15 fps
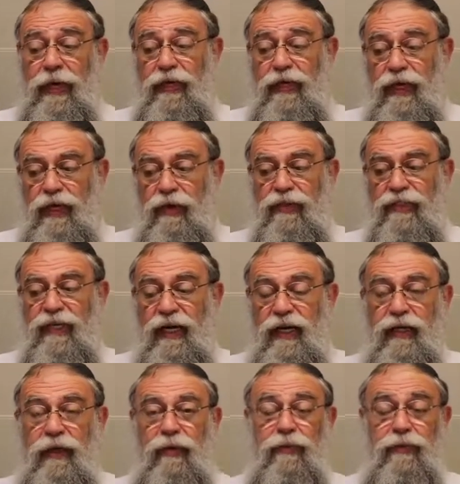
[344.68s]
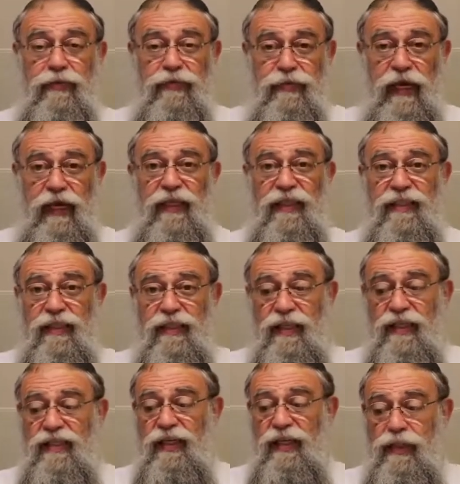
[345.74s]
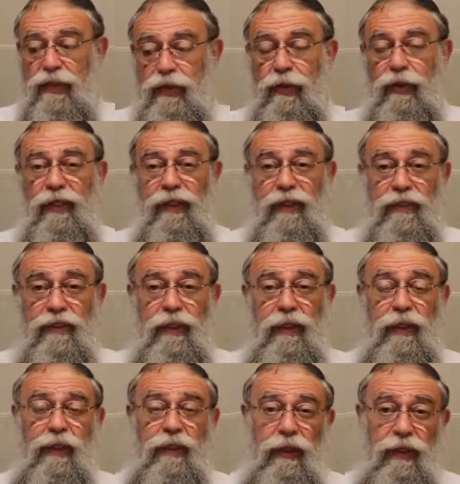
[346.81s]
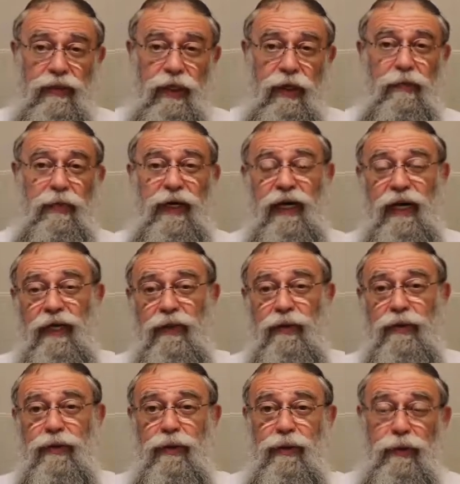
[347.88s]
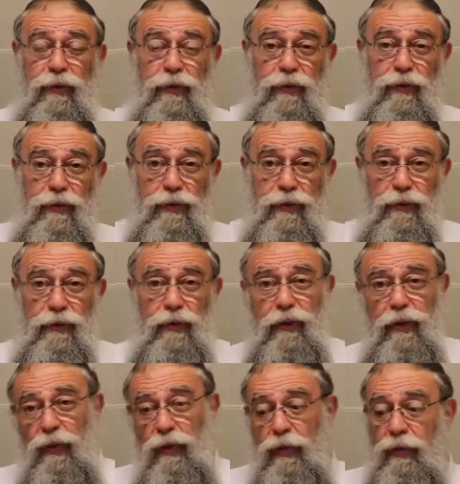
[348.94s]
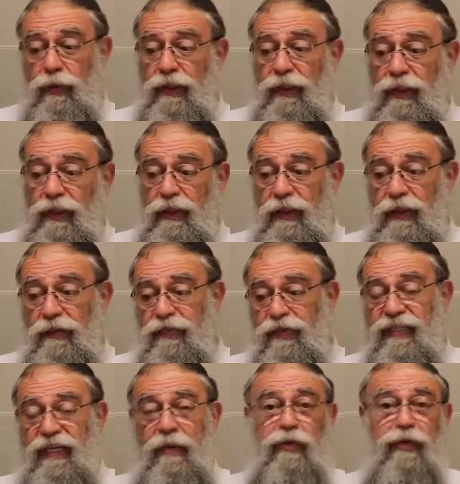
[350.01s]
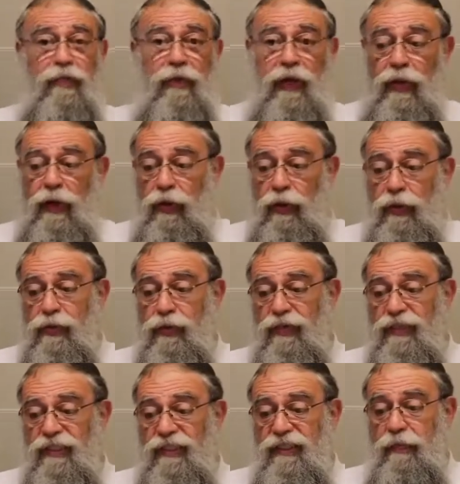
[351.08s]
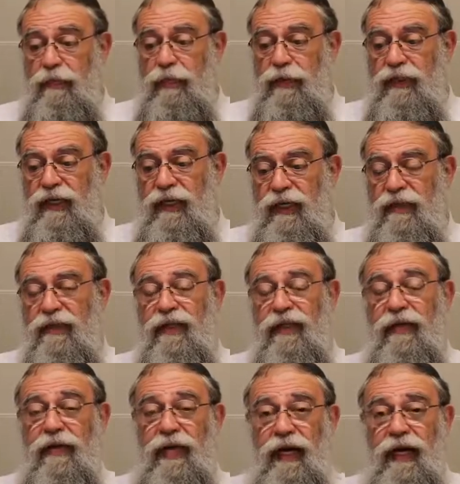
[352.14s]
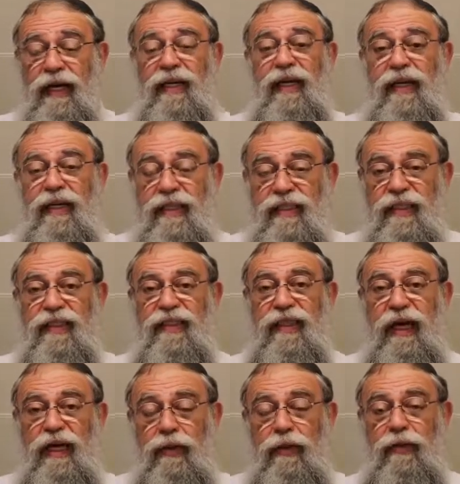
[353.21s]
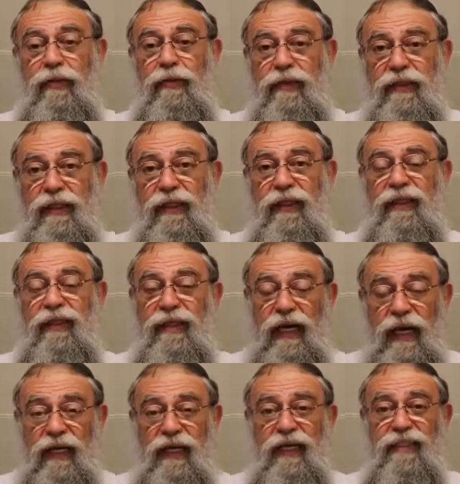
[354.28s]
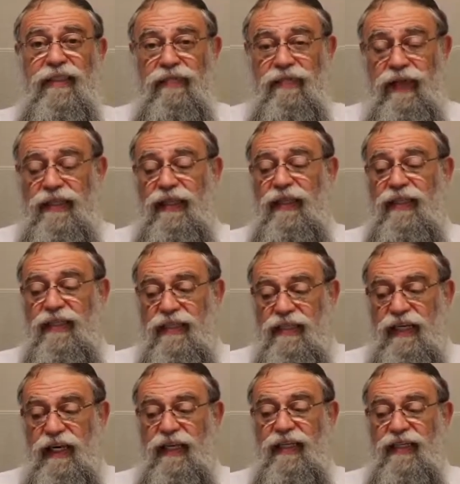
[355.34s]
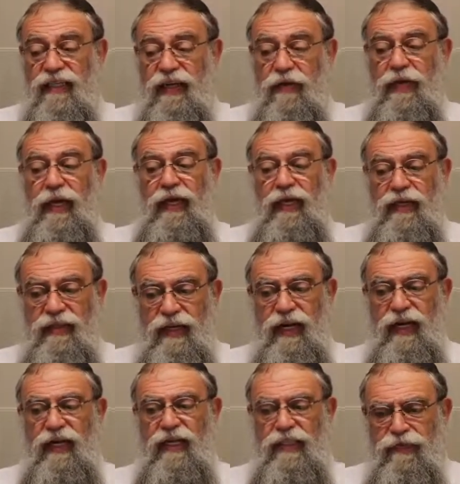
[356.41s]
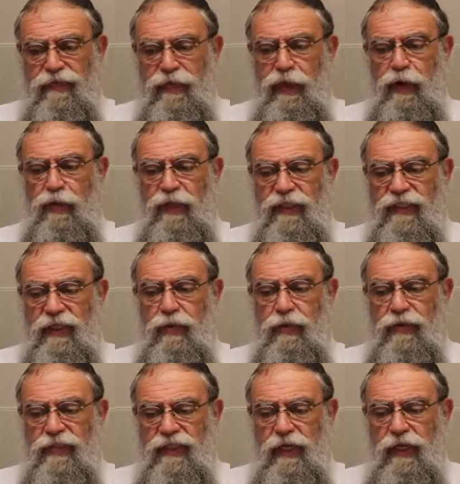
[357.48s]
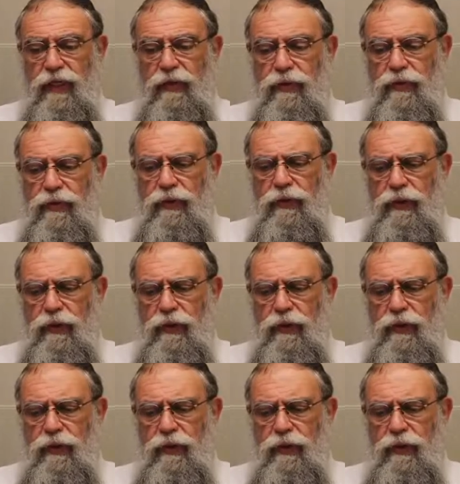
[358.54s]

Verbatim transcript: que causaram falhas e transgressões, causaram pecados ou ou eh, fizemos mal a outros e assim por diante. Aqui é necessário de ideias, se fazem necessárias ideias, fórmulas e conselhos.